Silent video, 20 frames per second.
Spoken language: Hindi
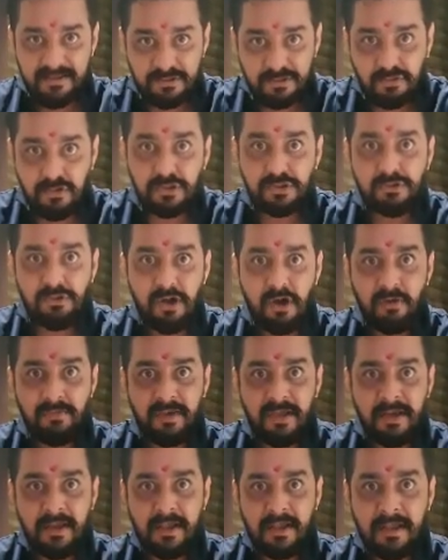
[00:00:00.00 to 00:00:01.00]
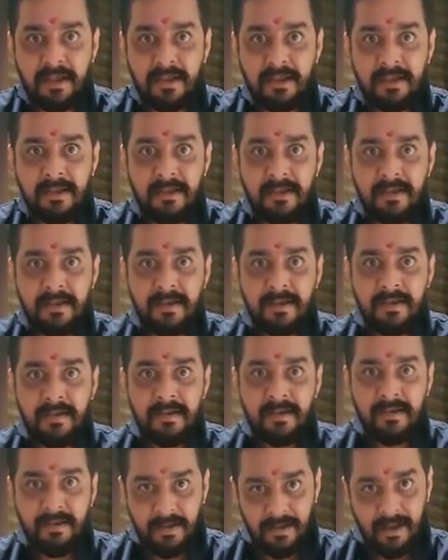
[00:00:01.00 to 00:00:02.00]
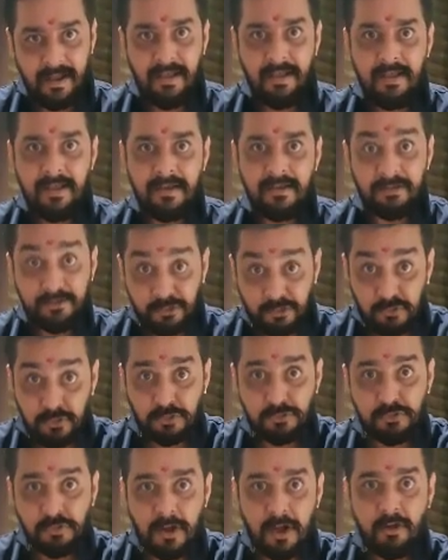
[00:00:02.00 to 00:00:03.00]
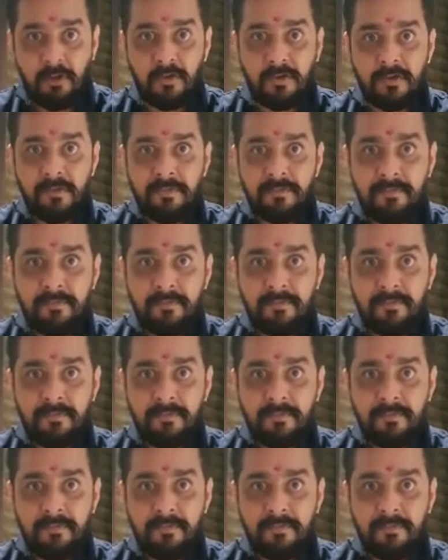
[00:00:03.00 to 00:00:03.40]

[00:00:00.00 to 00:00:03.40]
इसको सुनाओ मेरे हा? इसको सुनाओ